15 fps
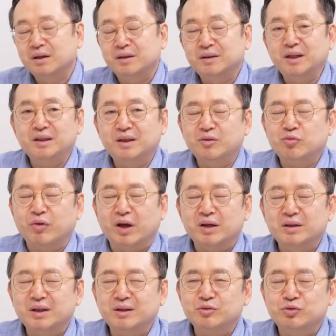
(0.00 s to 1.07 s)
근데 이게
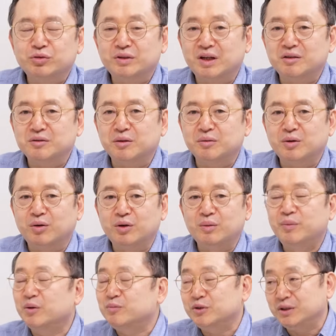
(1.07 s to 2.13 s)
굉장히 추상적으로
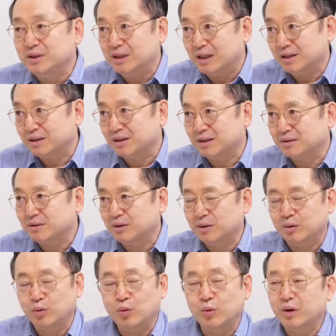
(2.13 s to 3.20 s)
얼버무린
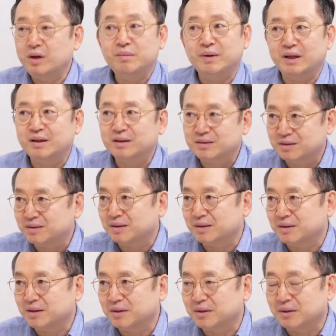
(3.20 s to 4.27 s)
이야기라서 오해를 많이 하시는
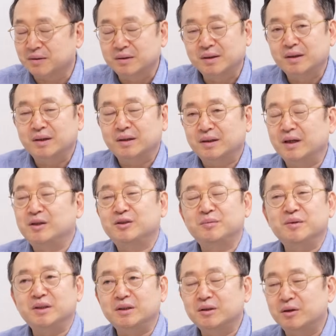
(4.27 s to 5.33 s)
것 같아요. 예를
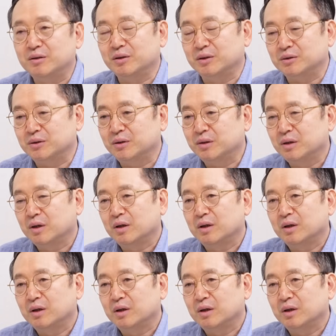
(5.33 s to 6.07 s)
들면 이런 거죠.